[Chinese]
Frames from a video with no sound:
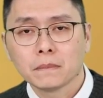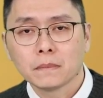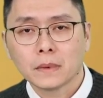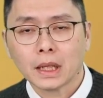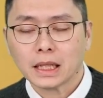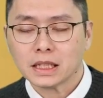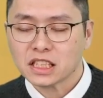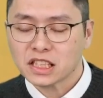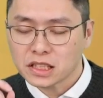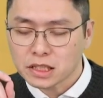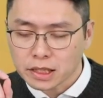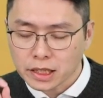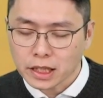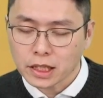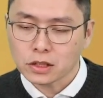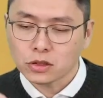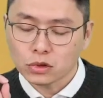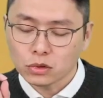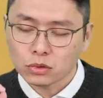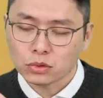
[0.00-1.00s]
来
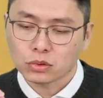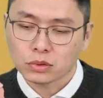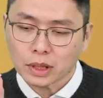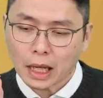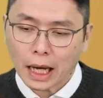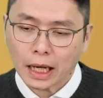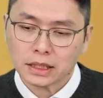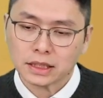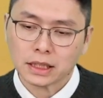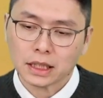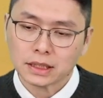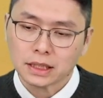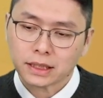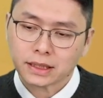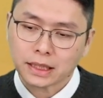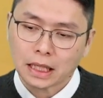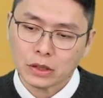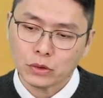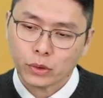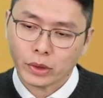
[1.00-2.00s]
协助大家在
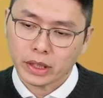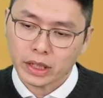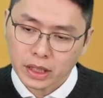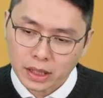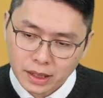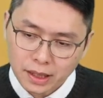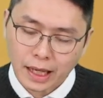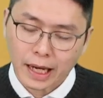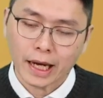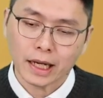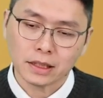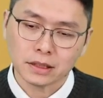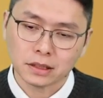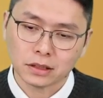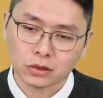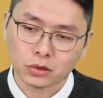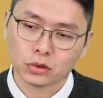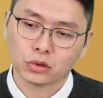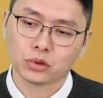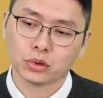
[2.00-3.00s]
三月一开
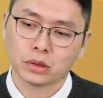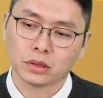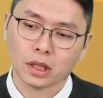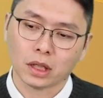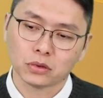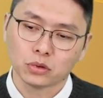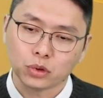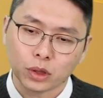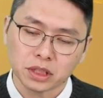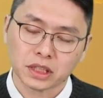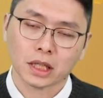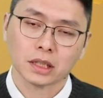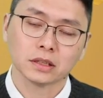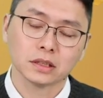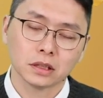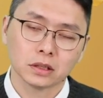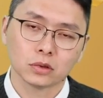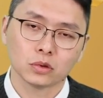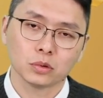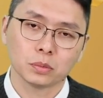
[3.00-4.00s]
始就选到最强
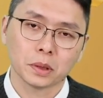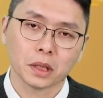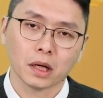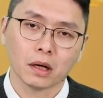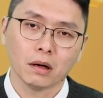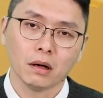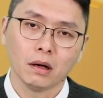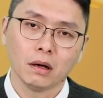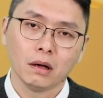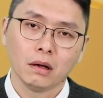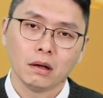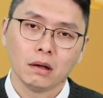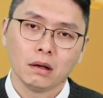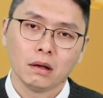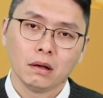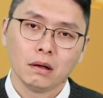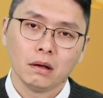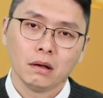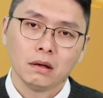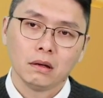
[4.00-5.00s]
势的股票。
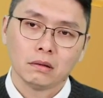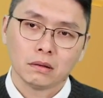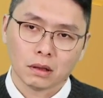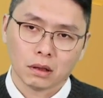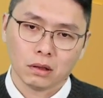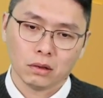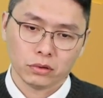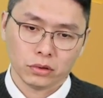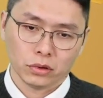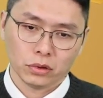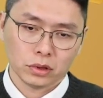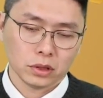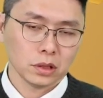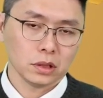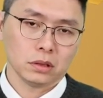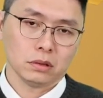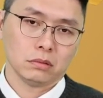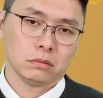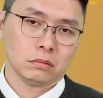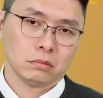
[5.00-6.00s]
然后有一
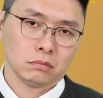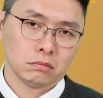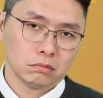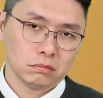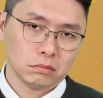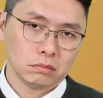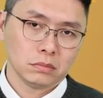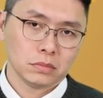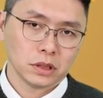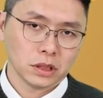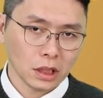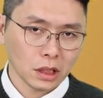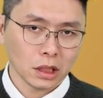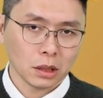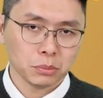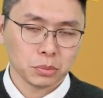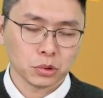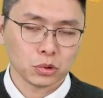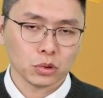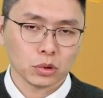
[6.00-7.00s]
个相
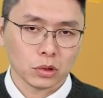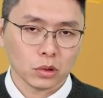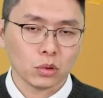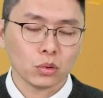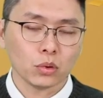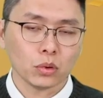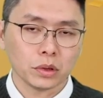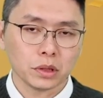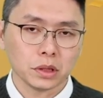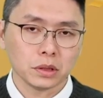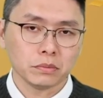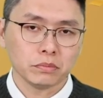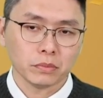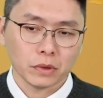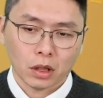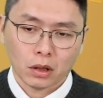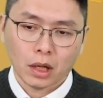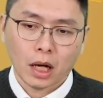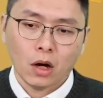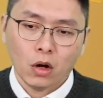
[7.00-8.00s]
当不错的获利，
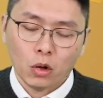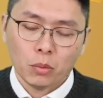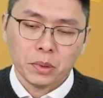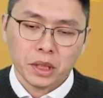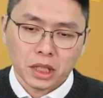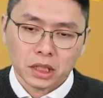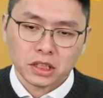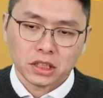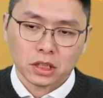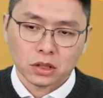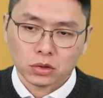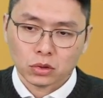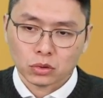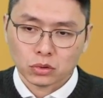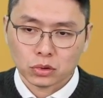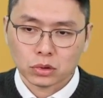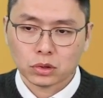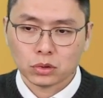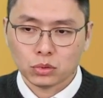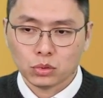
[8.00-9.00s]
然后让后面的节奏
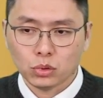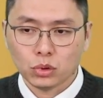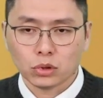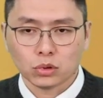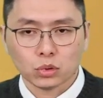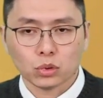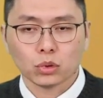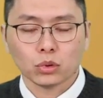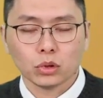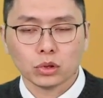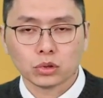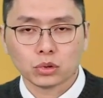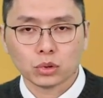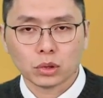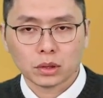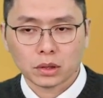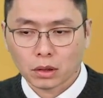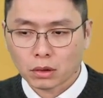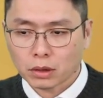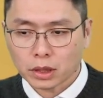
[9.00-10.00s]
就是越做越
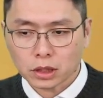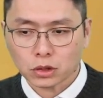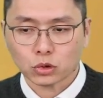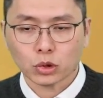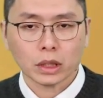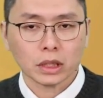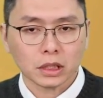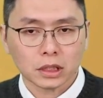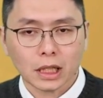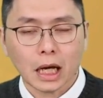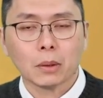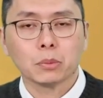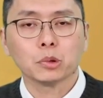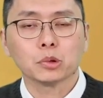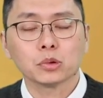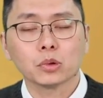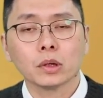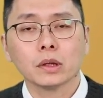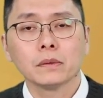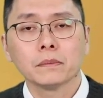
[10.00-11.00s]
顺，然后可以赚一个大
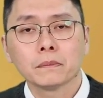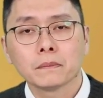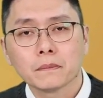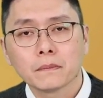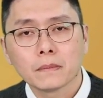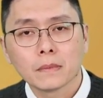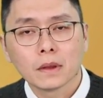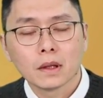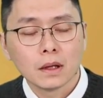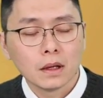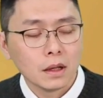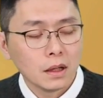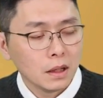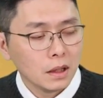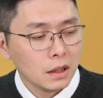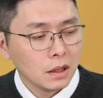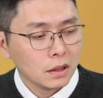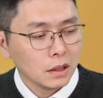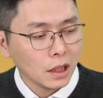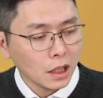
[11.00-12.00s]
波段。
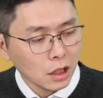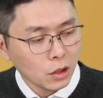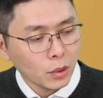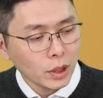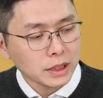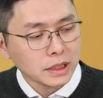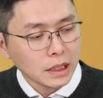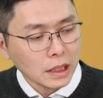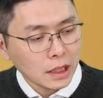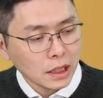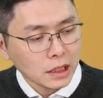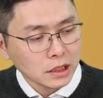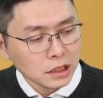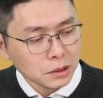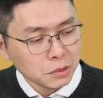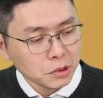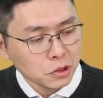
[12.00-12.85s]
那何谓三三金